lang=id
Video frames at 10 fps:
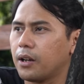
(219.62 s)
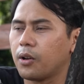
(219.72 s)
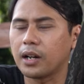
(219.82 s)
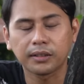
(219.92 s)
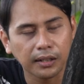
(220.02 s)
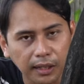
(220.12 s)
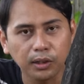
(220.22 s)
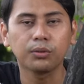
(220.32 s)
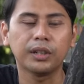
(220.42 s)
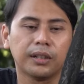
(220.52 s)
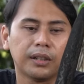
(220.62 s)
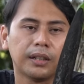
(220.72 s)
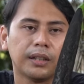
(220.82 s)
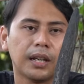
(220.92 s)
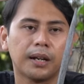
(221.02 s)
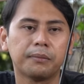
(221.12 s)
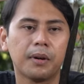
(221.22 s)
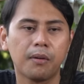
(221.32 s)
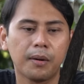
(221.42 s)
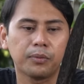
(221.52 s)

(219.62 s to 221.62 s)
orang tertentu nih yang bawa